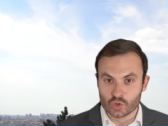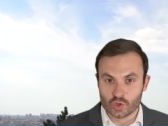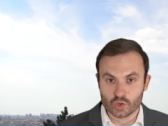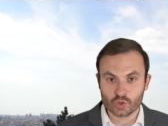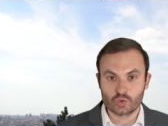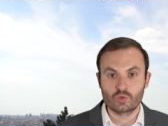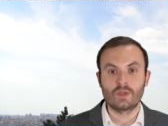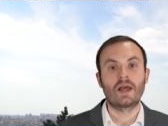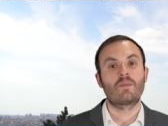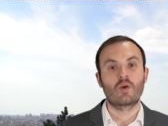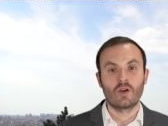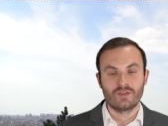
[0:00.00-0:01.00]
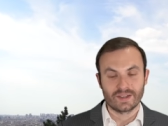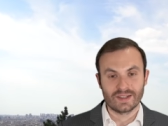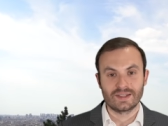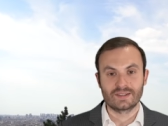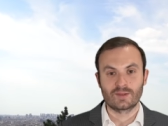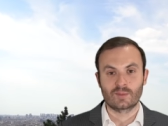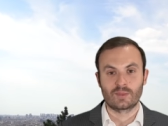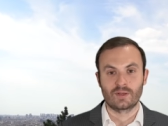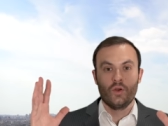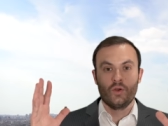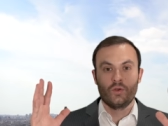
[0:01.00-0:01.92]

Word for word: J'en suis la preuve et l'exemple.